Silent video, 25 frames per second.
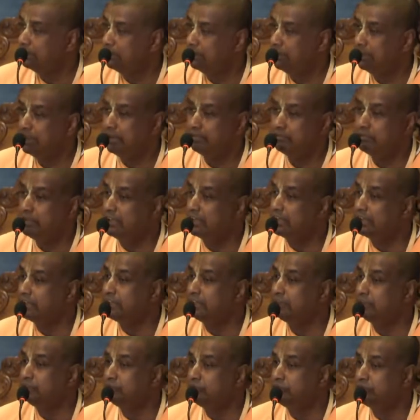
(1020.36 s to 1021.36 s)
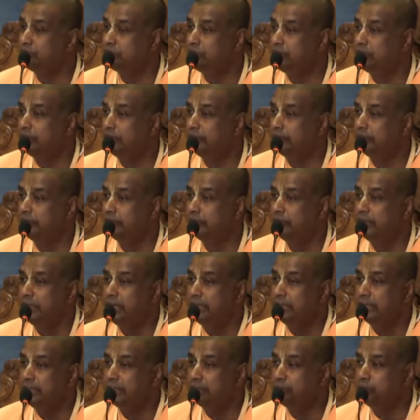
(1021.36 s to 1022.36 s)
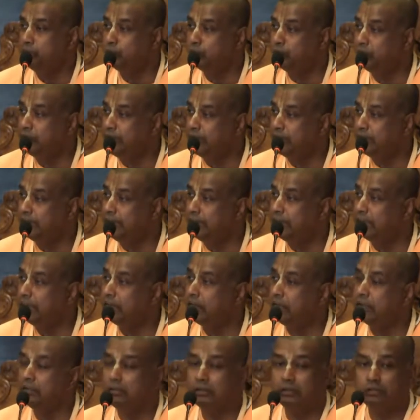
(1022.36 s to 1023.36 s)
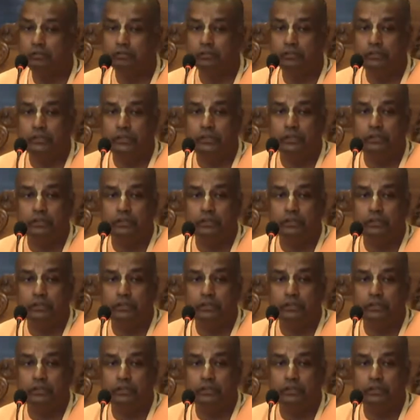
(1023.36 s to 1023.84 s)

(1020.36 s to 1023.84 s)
এটা আপনাদেরকে বুঝতে হবে যে প্রত্যেক দিন যদি